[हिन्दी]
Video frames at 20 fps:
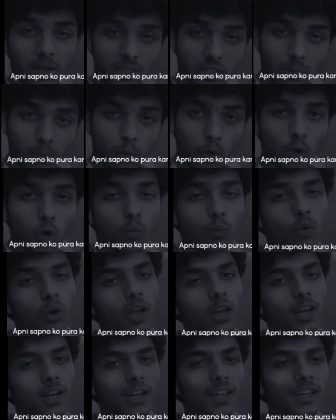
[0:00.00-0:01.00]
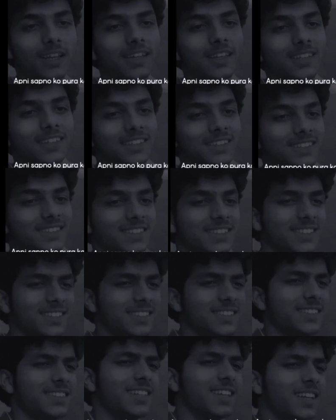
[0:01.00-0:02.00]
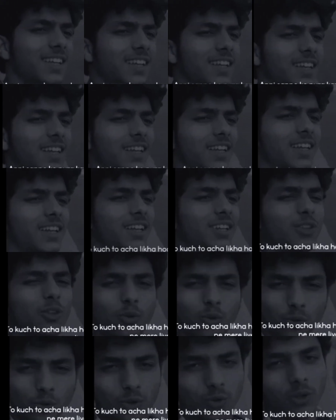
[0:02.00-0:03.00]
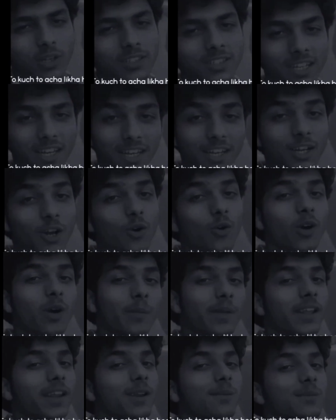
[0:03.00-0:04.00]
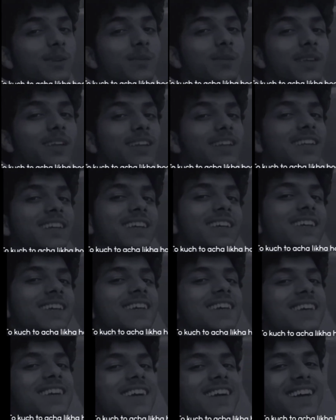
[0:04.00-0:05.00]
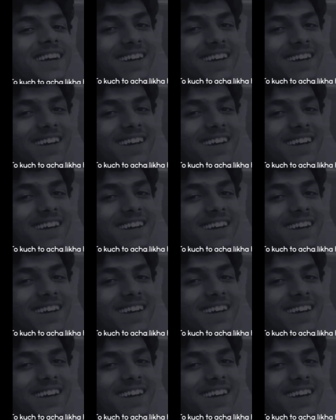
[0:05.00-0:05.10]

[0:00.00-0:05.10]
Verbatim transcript: अपने सपनों को पूरा करने के लिए तो कुछ तो अच्छा लिखा होगा मेरे रब ने मेरे लिए